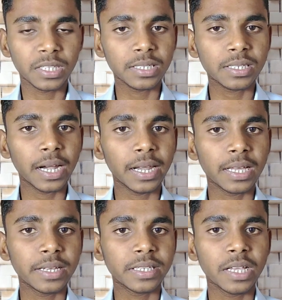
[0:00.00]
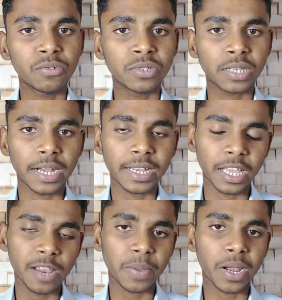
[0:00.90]
जिस कैटेगरी से उस
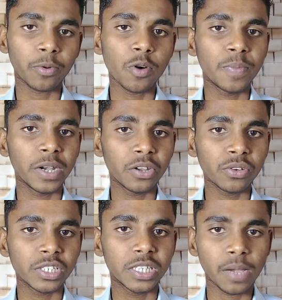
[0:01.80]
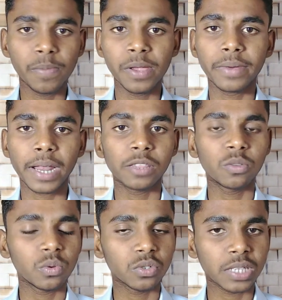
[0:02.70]
कैटेगरी पर आपको वीडियो जब भी बनाए
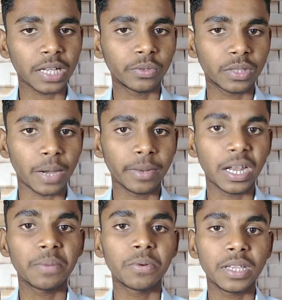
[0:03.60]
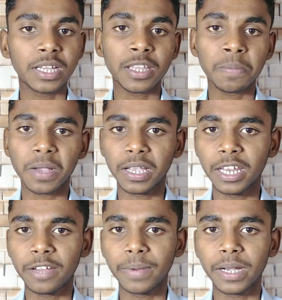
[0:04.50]
तो उसका जो थंबनेल है वो एकदम
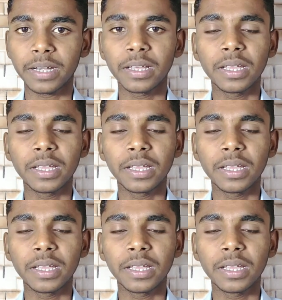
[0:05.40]
क्लिक वेट